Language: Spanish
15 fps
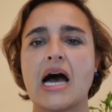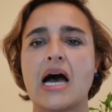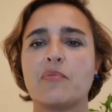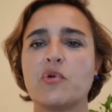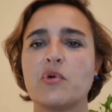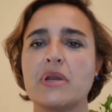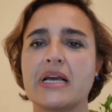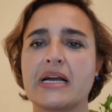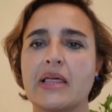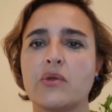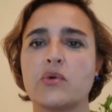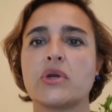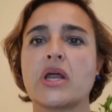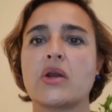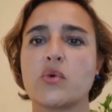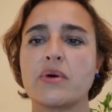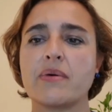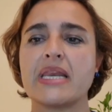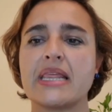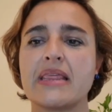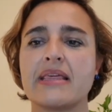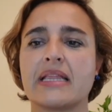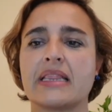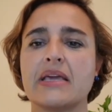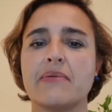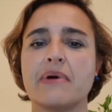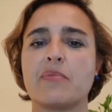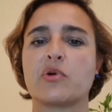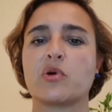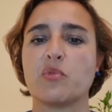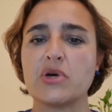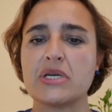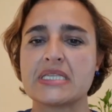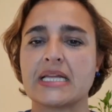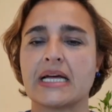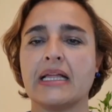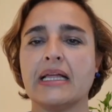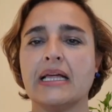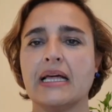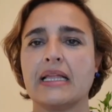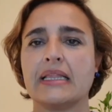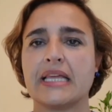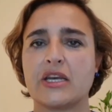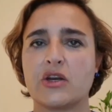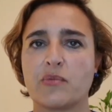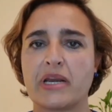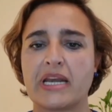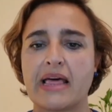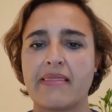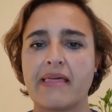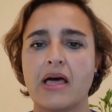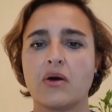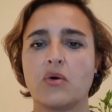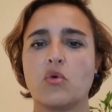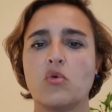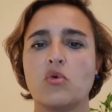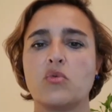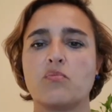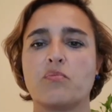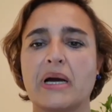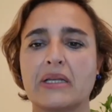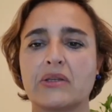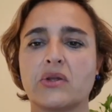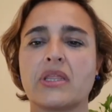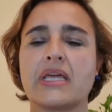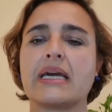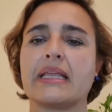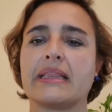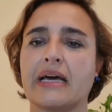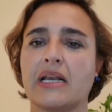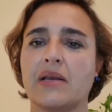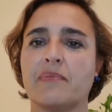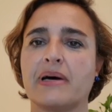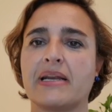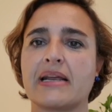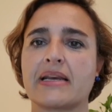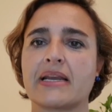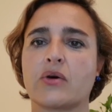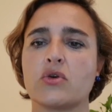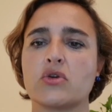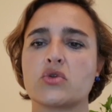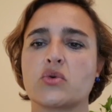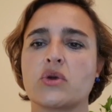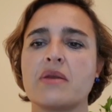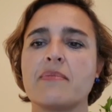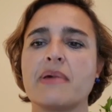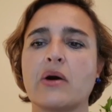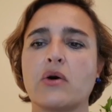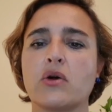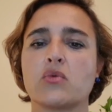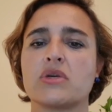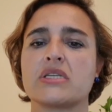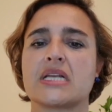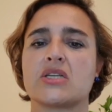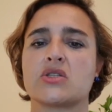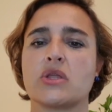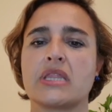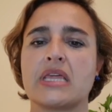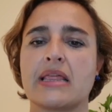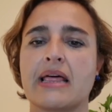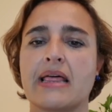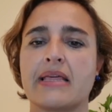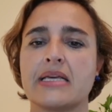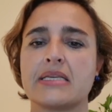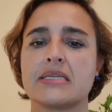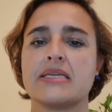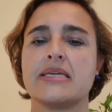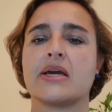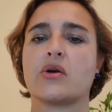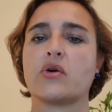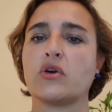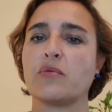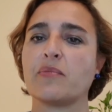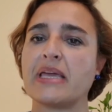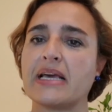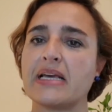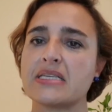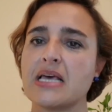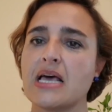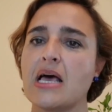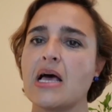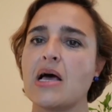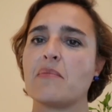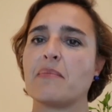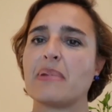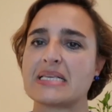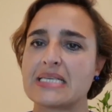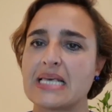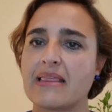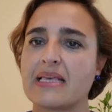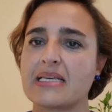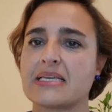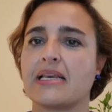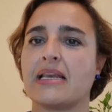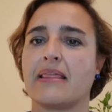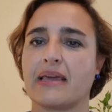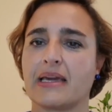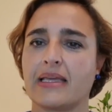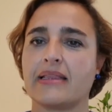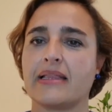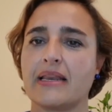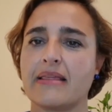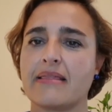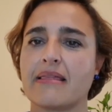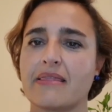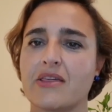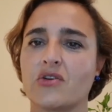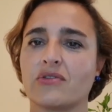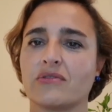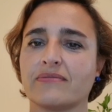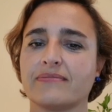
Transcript: ha publicado una nueva iniciativa y propuesta denominada Un Pacto Digital para reconstruir mejor nuestras sociedades y economías basadas en la digitalización.